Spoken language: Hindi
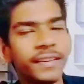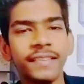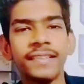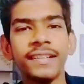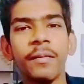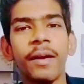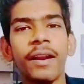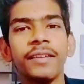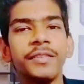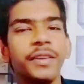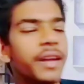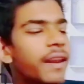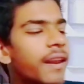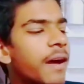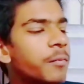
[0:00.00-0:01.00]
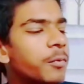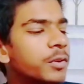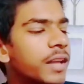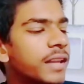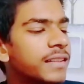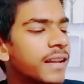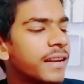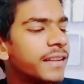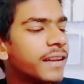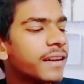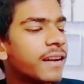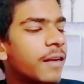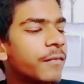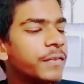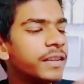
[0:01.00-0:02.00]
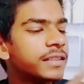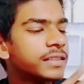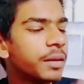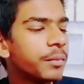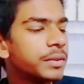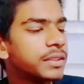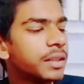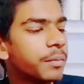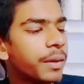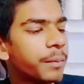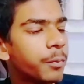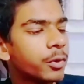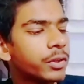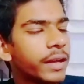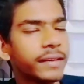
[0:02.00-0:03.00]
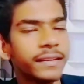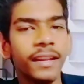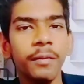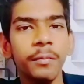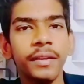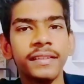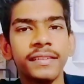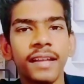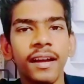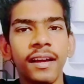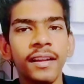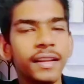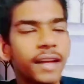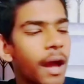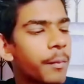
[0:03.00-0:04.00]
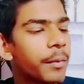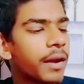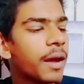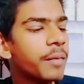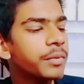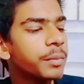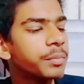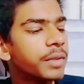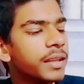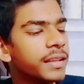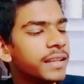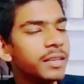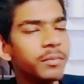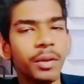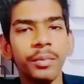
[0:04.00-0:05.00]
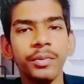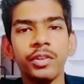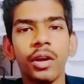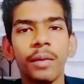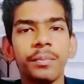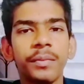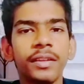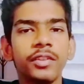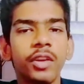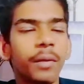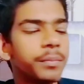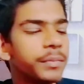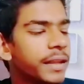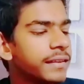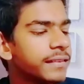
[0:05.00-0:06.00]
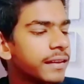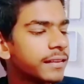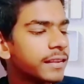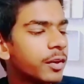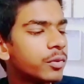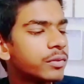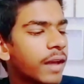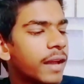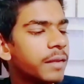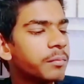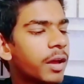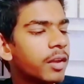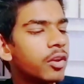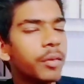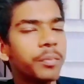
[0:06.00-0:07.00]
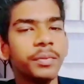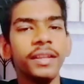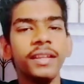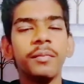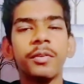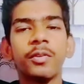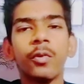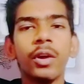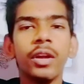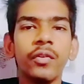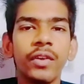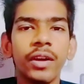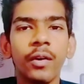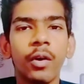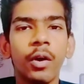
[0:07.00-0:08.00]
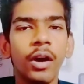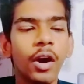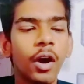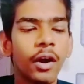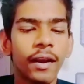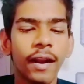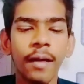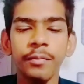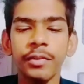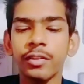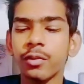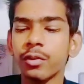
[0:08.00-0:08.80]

इंटरेस्टिंग हमारा जो है अलार्म हो जाता है ठीक है काफी अच्छा मतलब है प्रोजेक्टर भी इसका आप आराम से अपना नींद में भी जो है अपना जो आप देख सकते हो टाइम मान लो आप नींद में सोए हुए हो और आराम से